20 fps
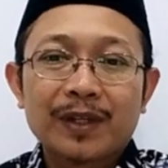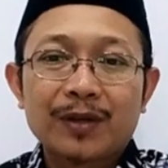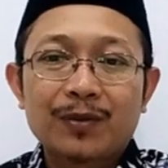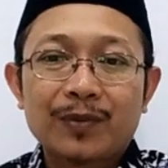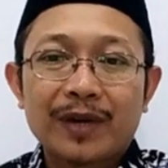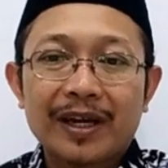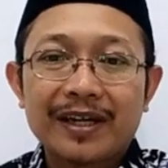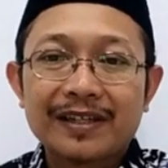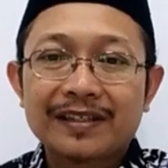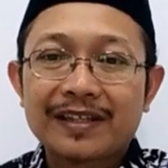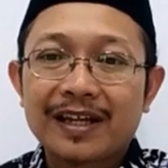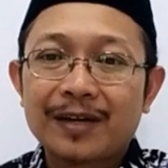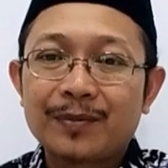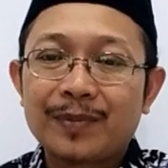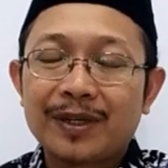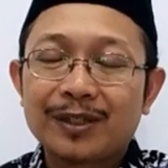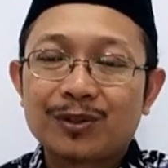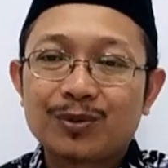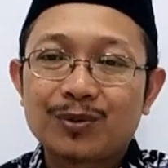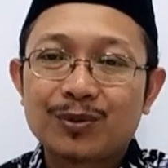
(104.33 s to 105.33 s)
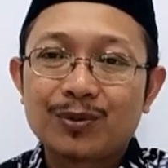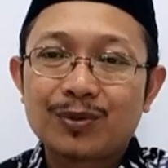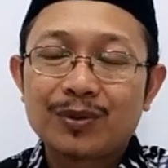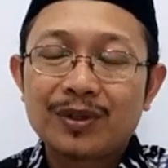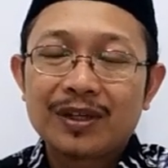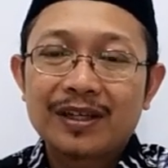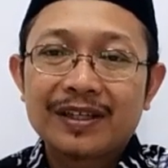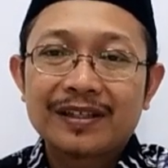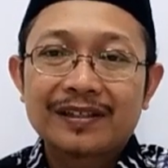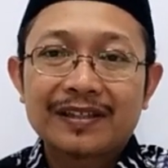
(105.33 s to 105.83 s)
Wahai sahabatku,
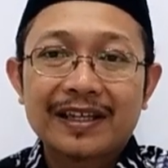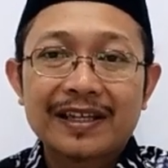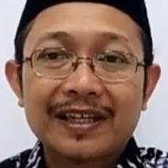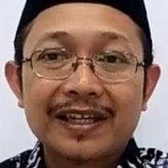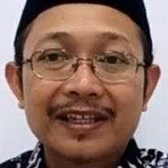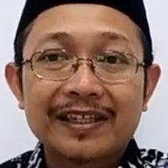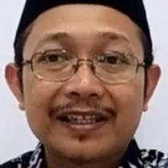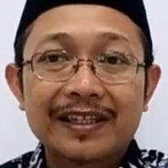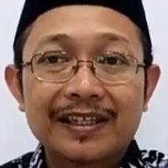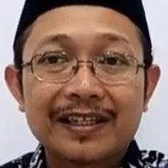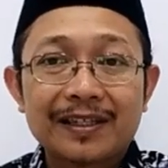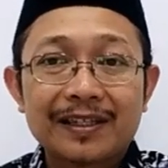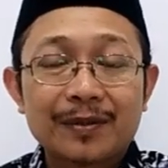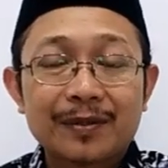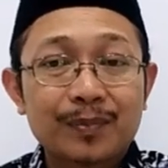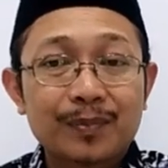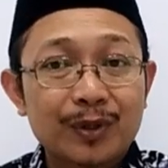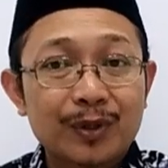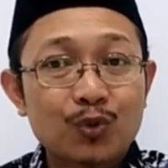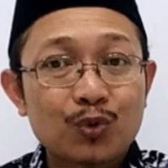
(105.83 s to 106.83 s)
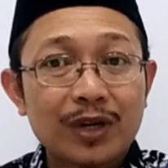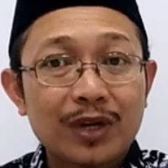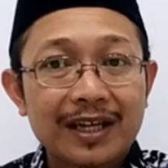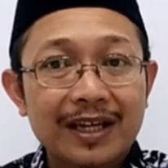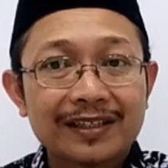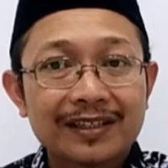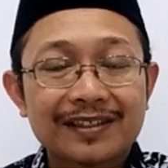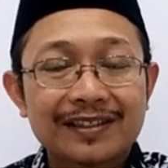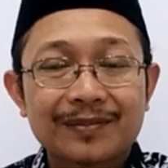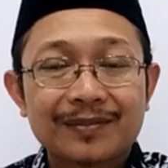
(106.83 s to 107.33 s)
saya ingin
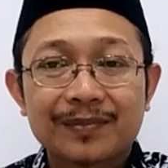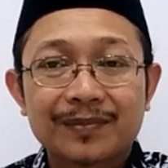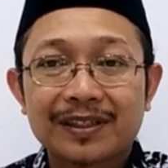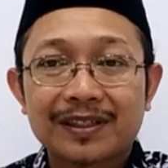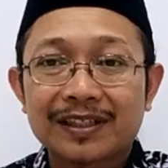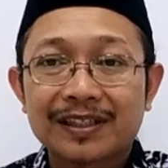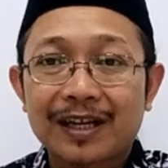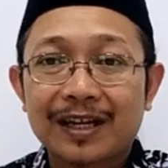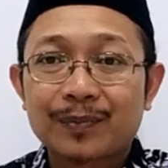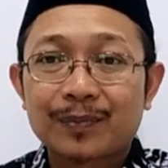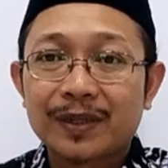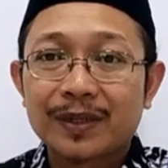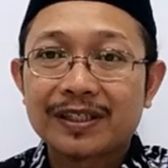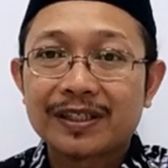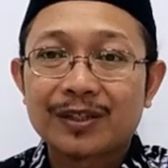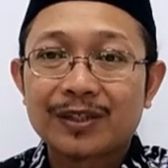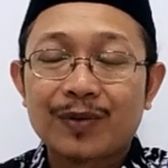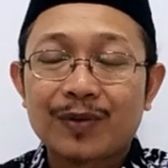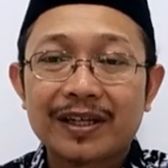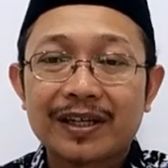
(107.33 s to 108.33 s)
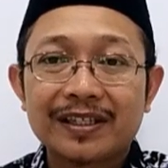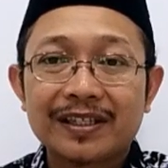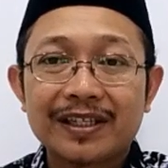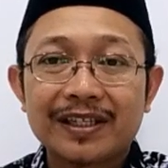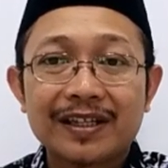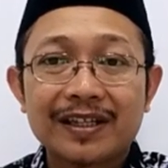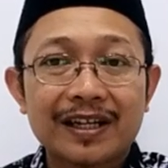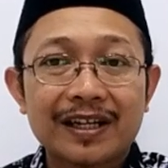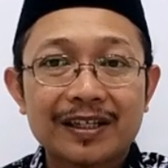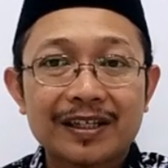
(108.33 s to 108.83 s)
mengulas tentang peristiwa
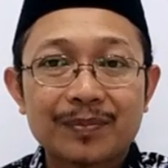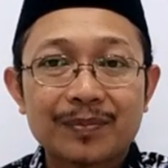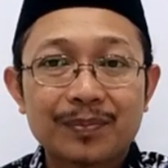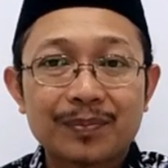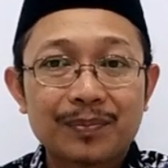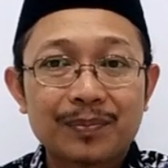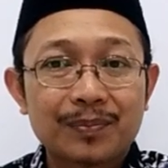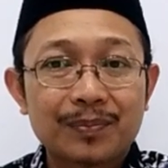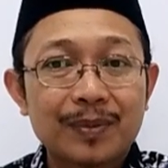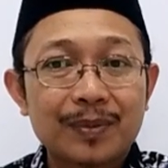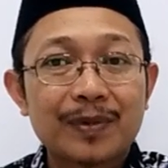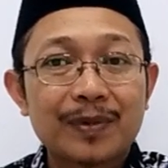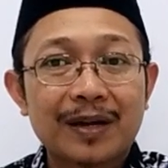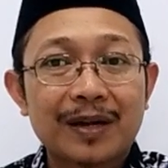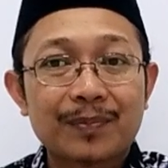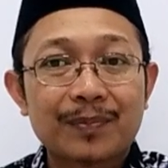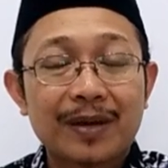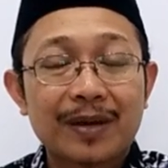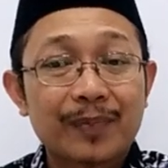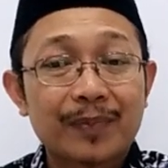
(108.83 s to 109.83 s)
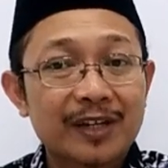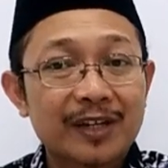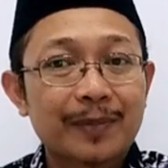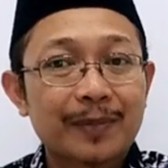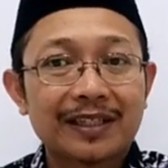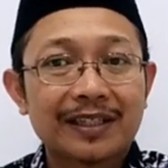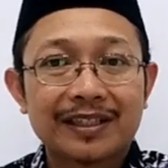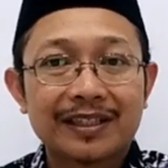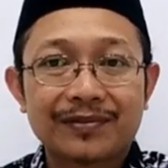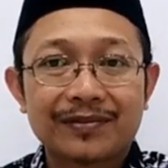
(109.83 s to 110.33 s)
ini dari beberapa
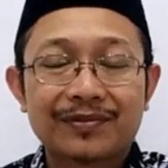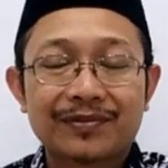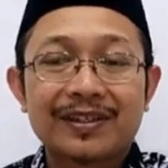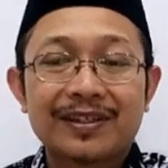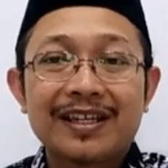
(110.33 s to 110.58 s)
perspektif.